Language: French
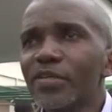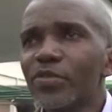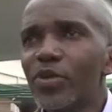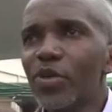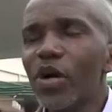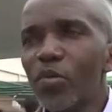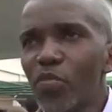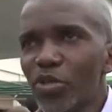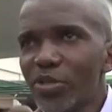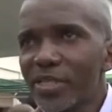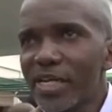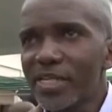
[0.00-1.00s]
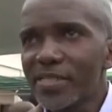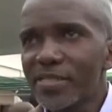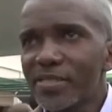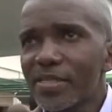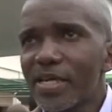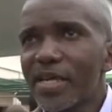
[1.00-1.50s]
de leur bon de
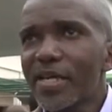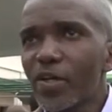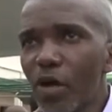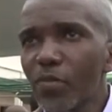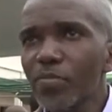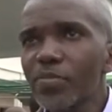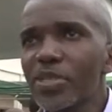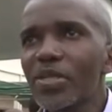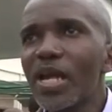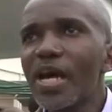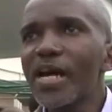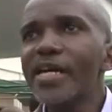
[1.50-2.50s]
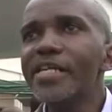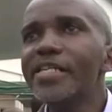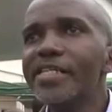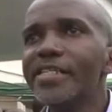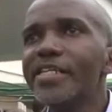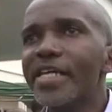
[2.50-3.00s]
caisse. Et comme cela est
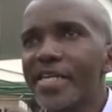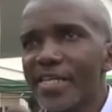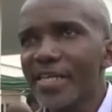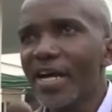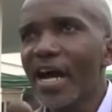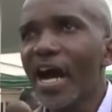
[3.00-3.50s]
lié